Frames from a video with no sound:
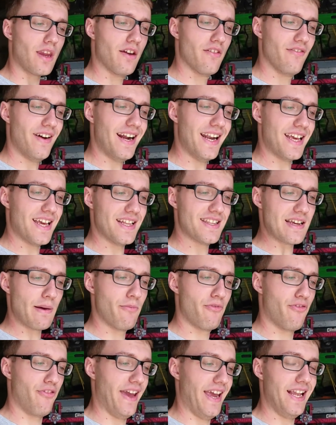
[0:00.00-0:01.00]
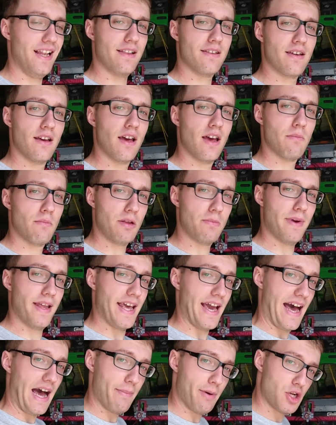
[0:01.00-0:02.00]
Weil ich jetzt am Feld mit
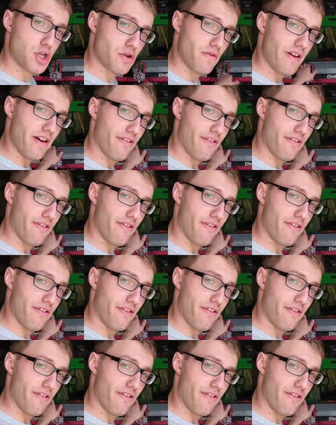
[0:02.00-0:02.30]
meiner Arbeit schon